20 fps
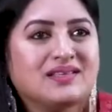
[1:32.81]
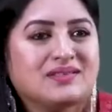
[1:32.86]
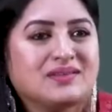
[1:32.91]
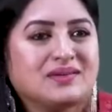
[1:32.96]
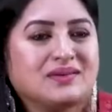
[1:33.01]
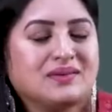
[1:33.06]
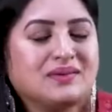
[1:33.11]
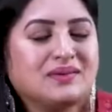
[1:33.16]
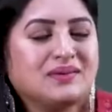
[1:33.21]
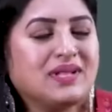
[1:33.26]
సో
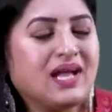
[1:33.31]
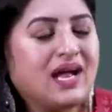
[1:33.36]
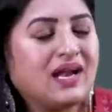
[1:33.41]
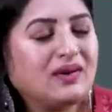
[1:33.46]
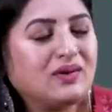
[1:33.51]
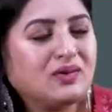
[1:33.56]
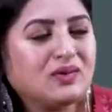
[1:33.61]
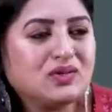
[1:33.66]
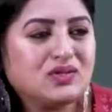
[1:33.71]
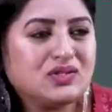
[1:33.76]

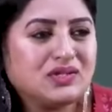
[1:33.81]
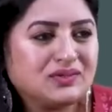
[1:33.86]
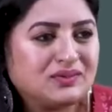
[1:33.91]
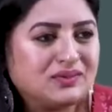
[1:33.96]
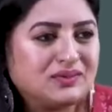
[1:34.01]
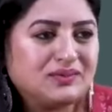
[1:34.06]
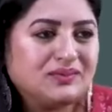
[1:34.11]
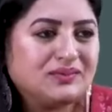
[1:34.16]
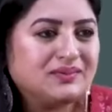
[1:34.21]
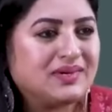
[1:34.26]
దాంట్లో కొంచెం
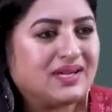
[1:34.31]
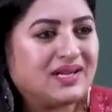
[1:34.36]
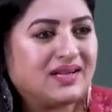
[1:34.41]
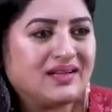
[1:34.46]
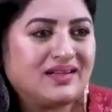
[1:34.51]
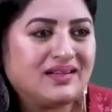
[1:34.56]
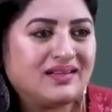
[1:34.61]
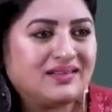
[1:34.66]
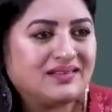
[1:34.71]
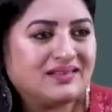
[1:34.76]

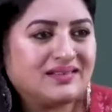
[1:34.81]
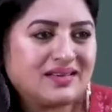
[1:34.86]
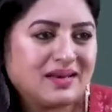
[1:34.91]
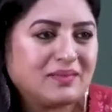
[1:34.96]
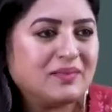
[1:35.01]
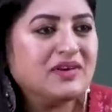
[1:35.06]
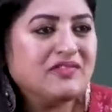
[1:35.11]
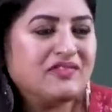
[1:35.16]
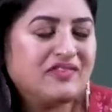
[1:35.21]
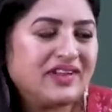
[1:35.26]

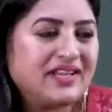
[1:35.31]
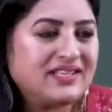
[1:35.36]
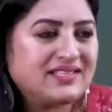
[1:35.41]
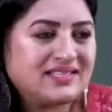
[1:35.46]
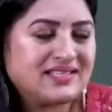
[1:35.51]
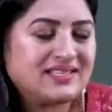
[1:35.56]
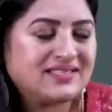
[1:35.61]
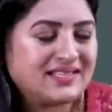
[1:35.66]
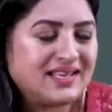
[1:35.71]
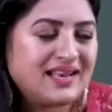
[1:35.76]
ట్రబుల్ ఫేస్
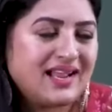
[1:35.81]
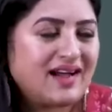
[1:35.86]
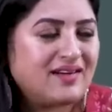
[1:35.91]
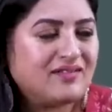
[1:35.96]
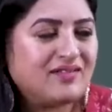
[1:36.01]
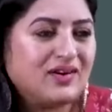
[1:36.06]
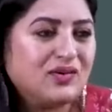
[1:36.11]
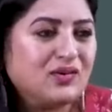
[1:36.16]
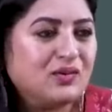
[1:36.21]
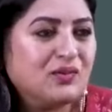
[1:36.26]
చేశాను
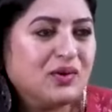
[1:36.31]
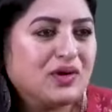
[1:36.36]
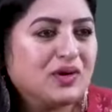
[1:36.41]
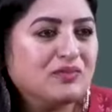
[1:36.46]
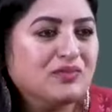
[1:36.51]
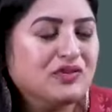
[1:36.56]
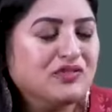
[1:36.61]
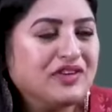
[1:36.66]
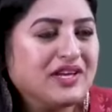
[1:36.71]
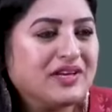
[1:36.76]
ఆ ఒక
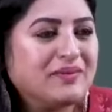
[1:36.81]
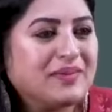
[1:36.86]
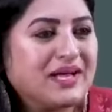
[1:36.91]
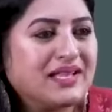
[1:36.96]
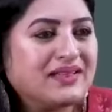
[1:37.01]
మూవీకి